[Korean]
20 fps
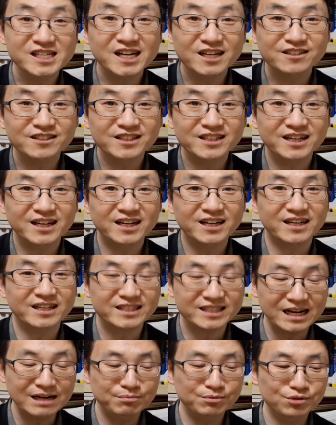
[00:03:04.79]
않으니까
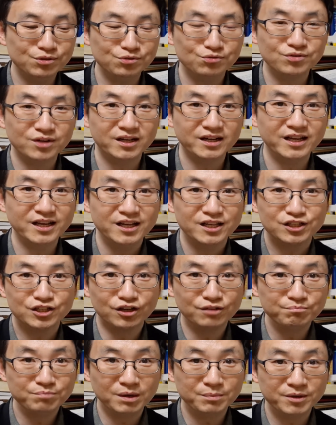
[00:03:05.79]
짧은 순간에
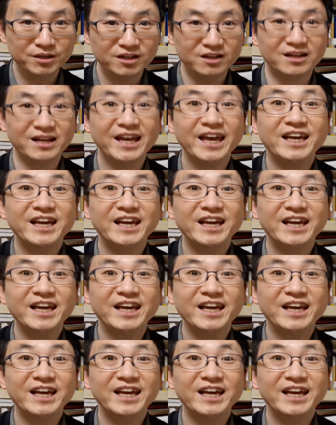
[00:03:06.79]
전 범위를